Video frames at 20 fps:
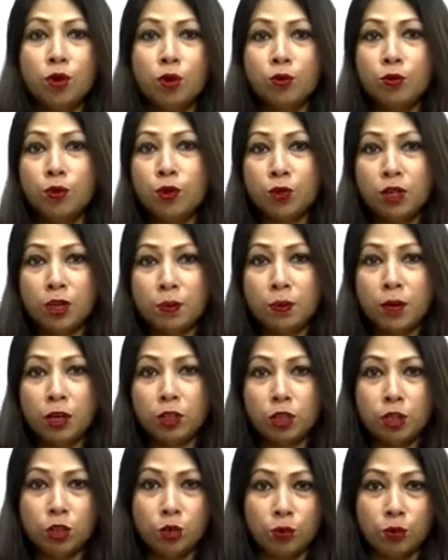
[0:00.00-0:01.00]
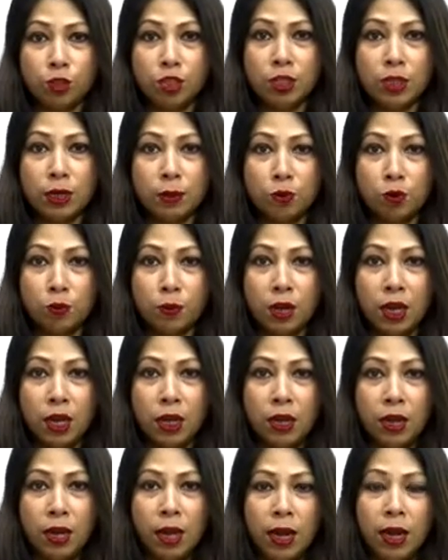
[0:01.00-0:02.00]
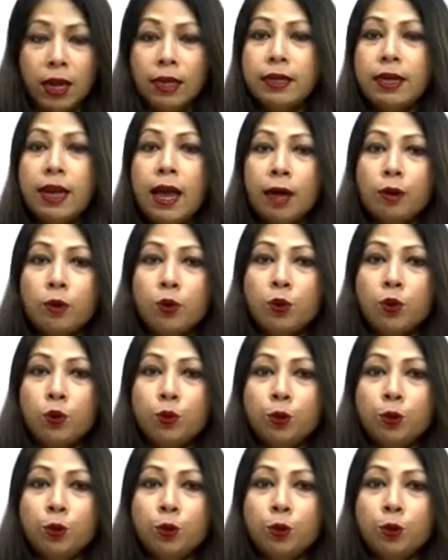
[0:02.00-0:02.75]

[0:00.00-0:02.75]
খোমলুম নিবাসী সুজিত দেববর্মা এই নিয়ে এখনও